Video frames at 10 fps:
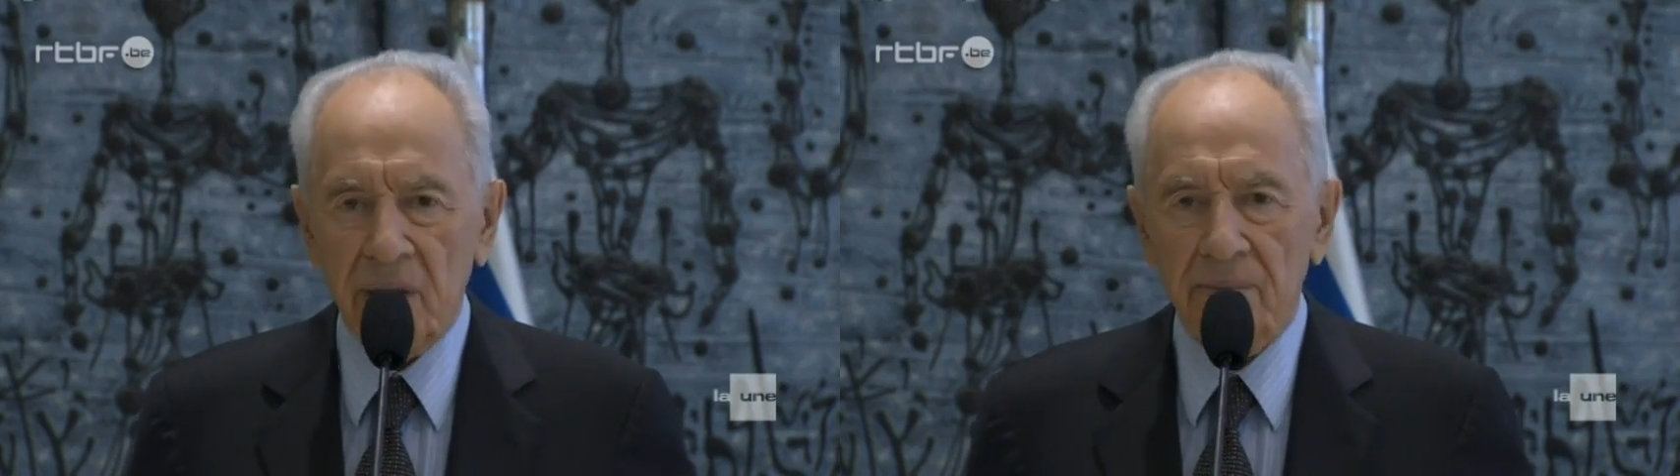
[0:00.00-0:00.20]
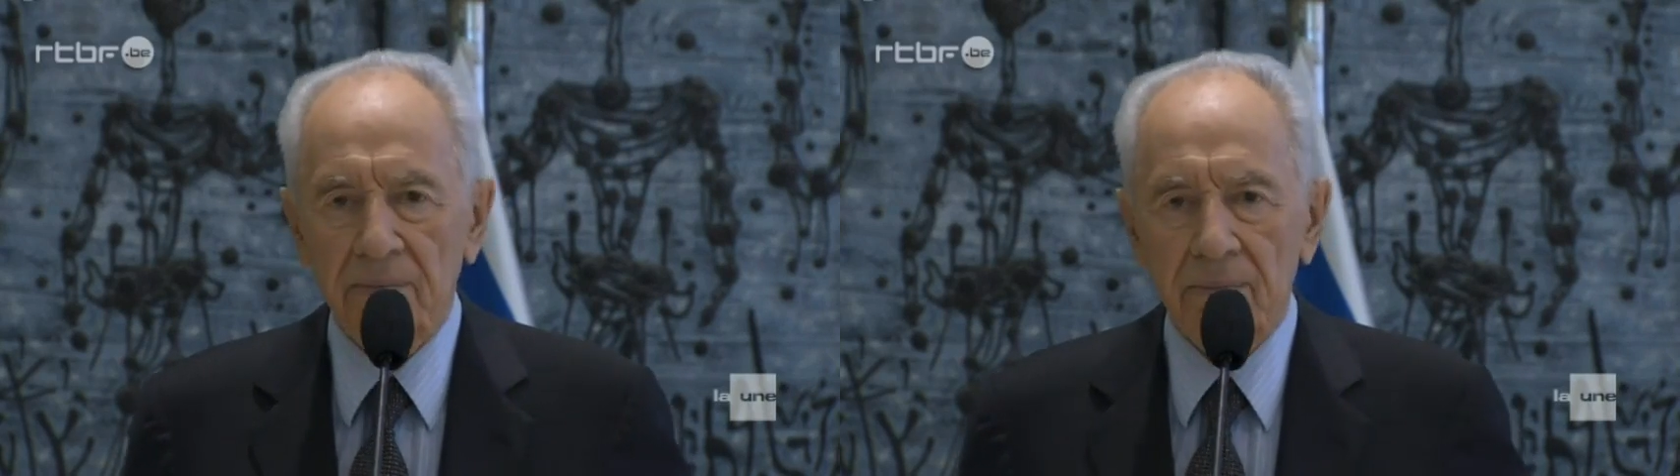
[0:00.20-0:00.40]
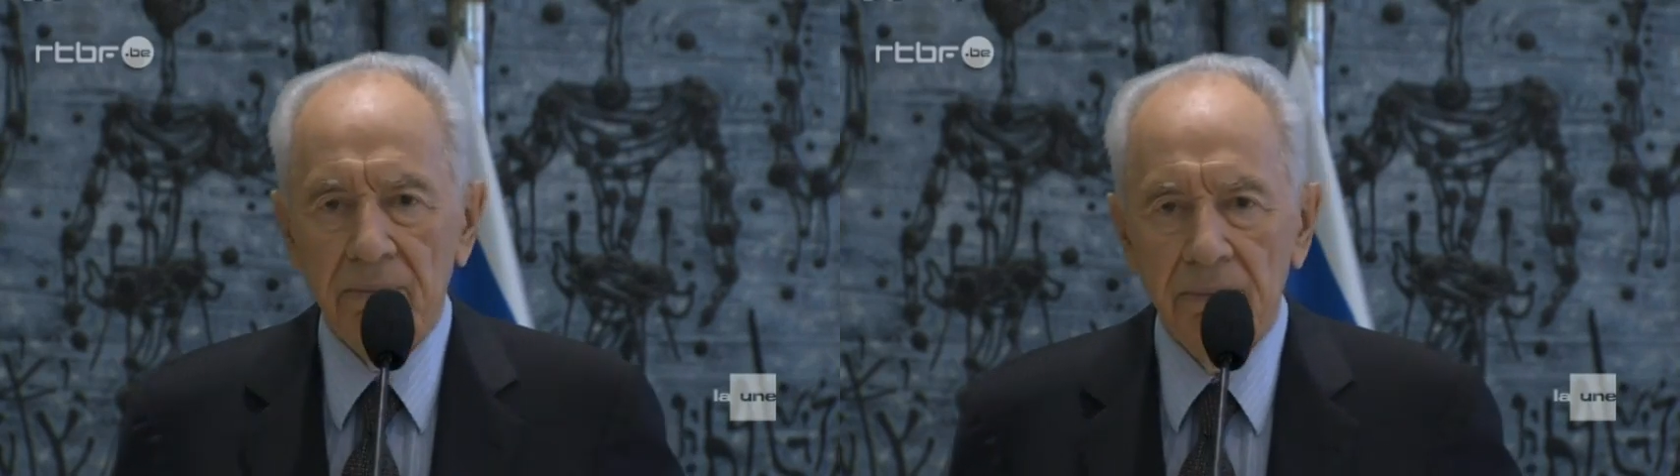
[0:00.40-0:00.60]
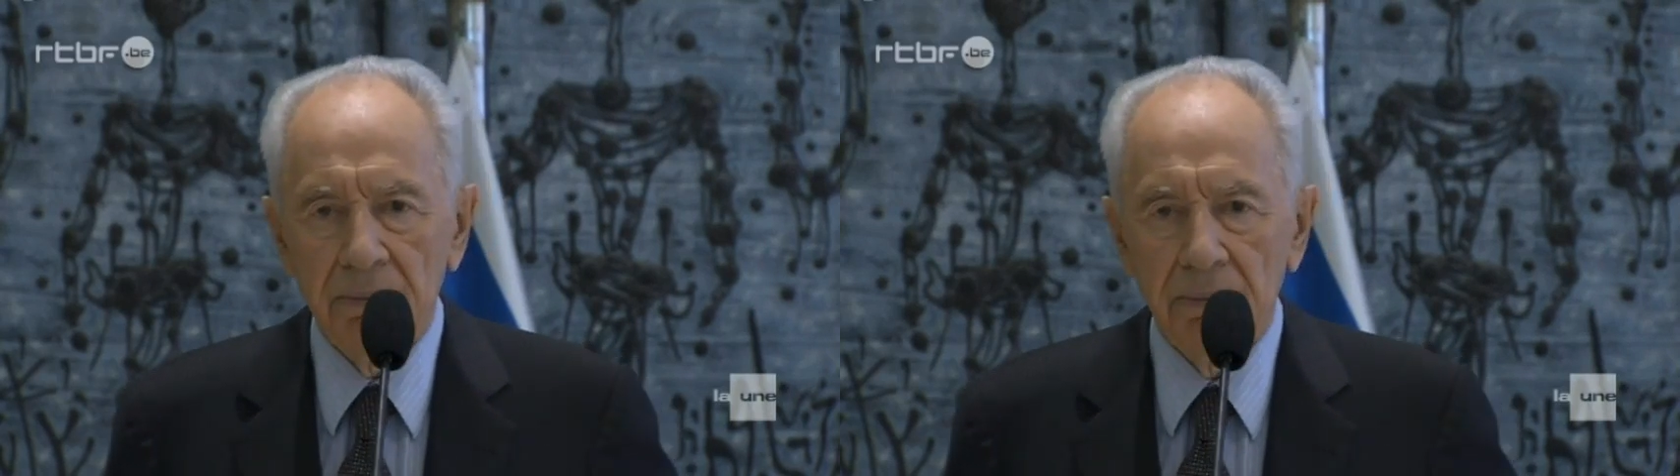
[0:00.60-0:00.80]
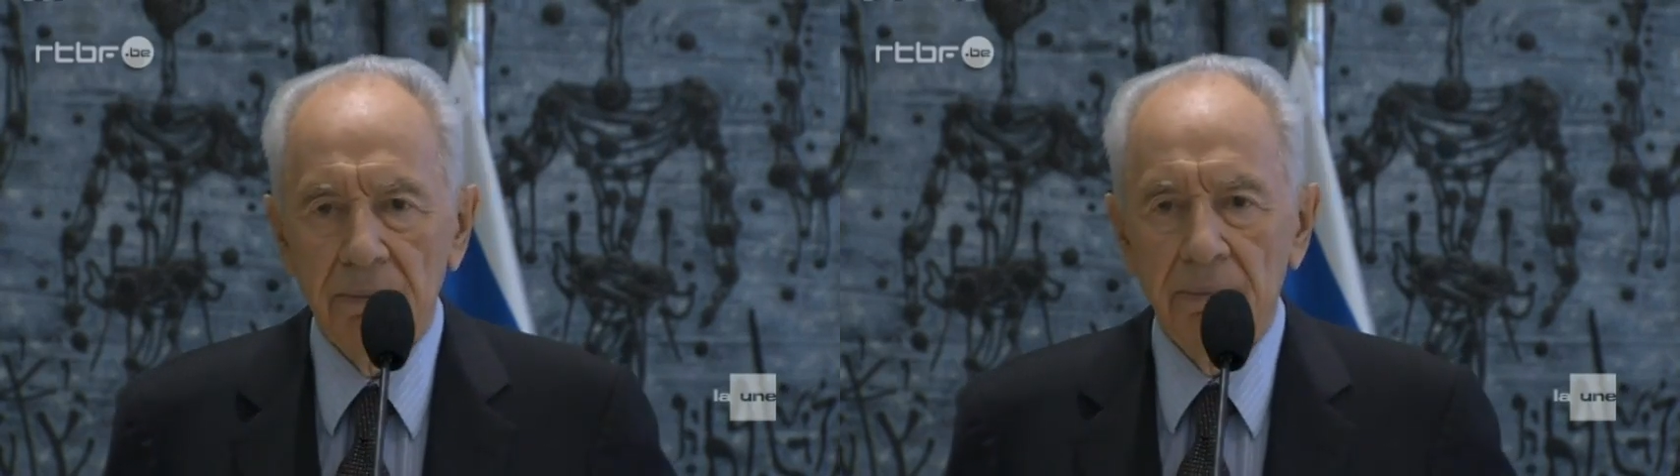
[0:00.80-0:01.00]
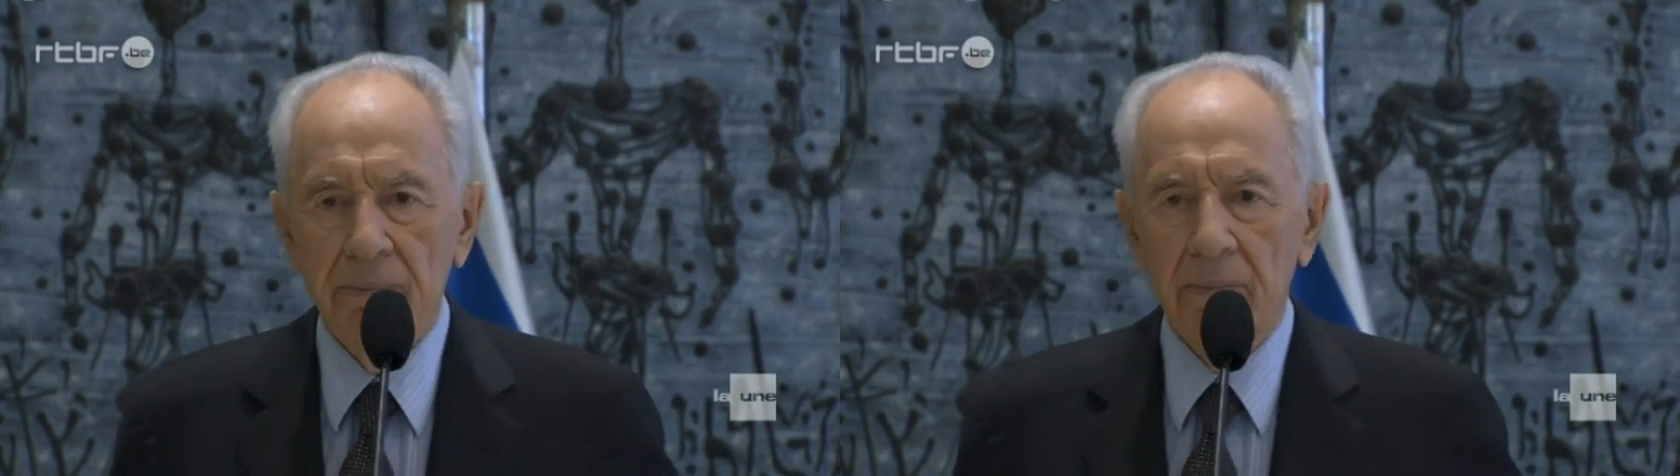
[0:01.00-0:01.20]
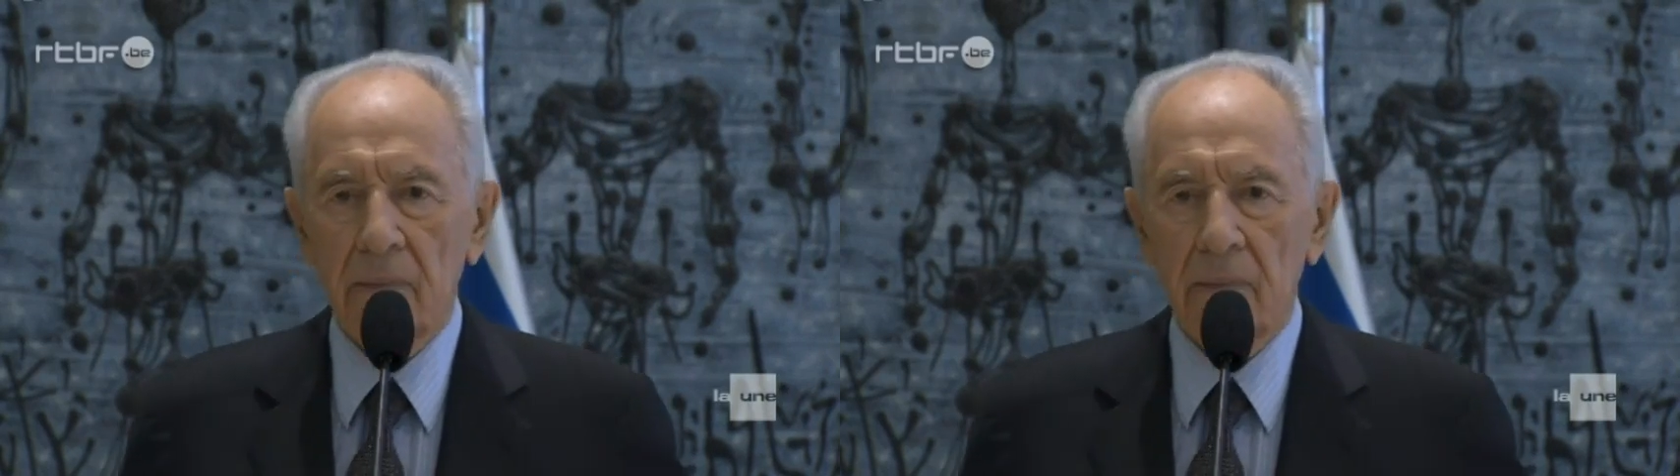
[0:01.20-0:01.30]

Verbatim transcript: à les poursuivre